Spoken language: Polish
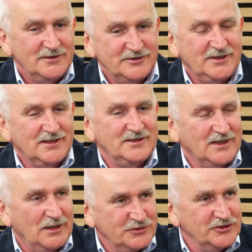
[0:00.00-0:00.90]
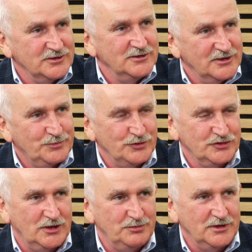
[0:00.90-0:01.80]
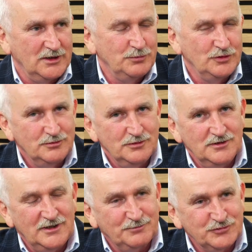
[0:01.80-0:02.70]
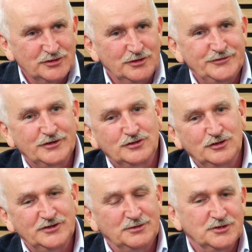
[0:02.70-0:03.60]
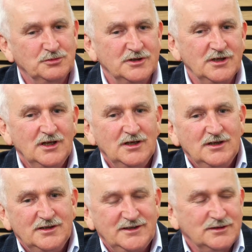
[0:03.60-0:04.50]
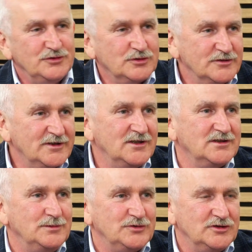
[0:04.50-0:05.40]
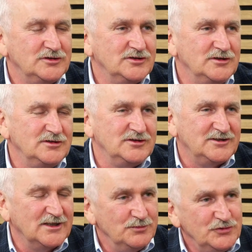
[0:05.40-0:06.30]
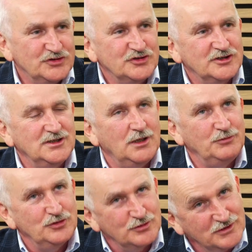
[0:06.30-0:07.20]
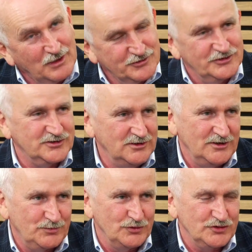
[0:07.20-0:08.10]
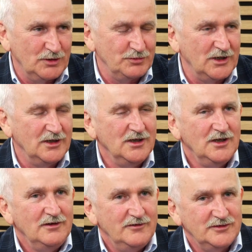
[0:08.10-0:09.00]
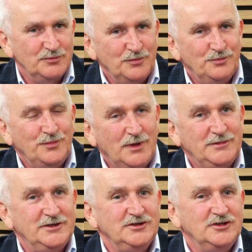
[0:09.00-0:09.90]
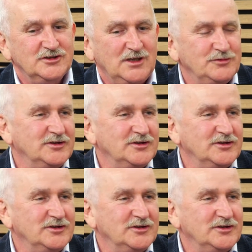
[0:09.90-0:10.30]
Też tak, taka przestrzeń jest potrzebna, bo jak przychodzi ktoś na przykład z jakimś koncertem czy, czy, czy z jakimiś życzeniami, no to ta przestrzeń jest potrzebna. Więc mam nadzieję, że tam